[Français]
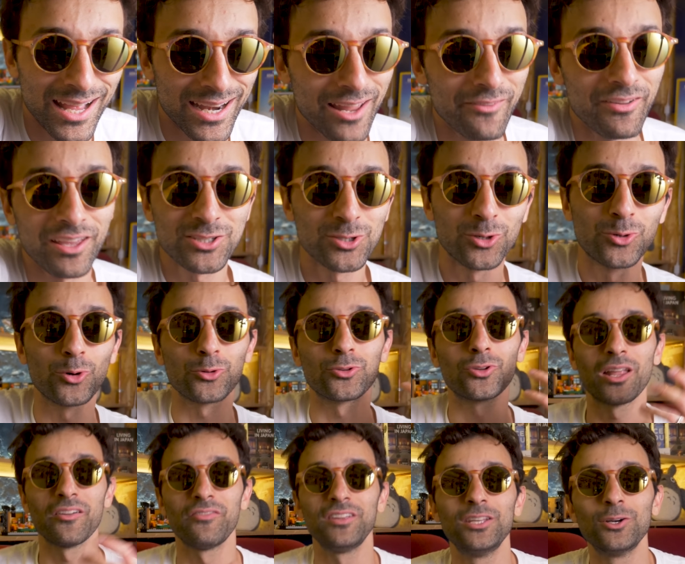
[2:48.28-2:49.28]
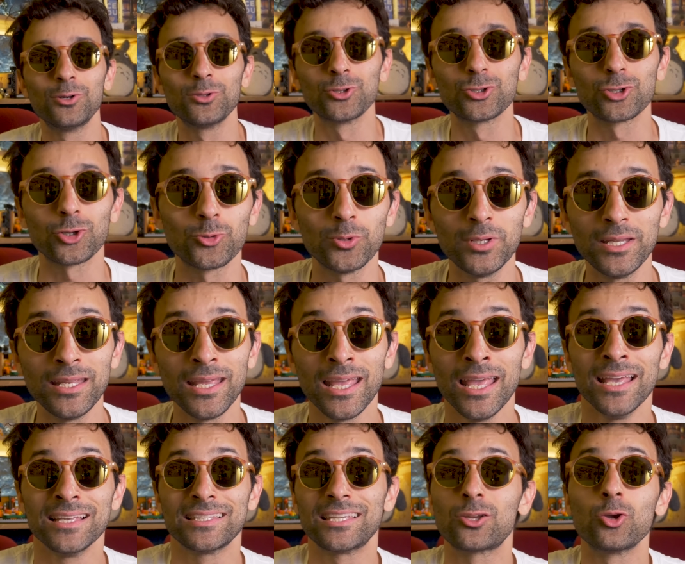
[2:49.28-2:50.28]
la version courte de la vidéo d'aujourd'hui,
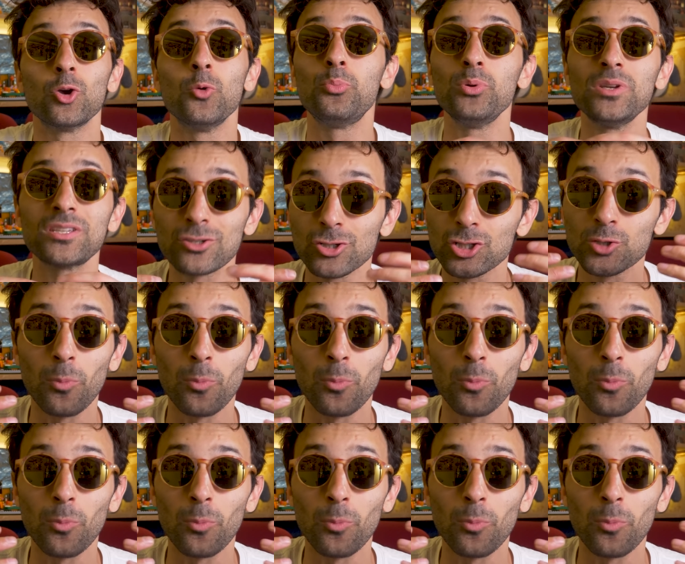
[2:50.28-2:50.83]
c'est que puisque